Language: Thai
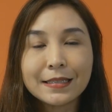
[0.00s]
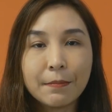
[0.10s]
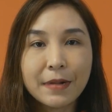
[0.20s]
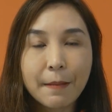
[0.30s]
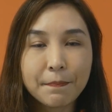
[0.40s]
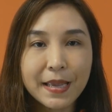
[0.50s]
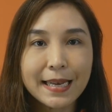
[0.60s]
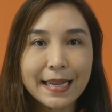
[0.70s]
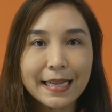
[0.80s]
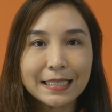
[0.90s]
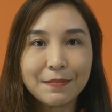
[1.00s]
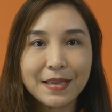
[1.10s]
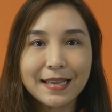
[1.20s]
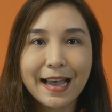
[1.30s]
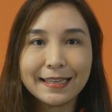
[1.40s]
สำหรับปีนี้จะ
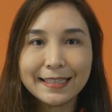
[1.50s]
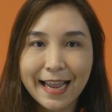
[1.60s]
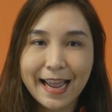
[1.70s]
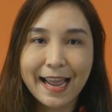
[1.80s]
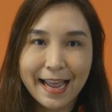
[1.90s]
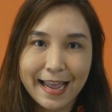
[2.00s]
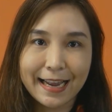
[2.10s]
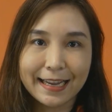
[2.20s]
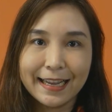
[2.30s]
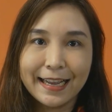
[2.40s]
มีการแฉแหก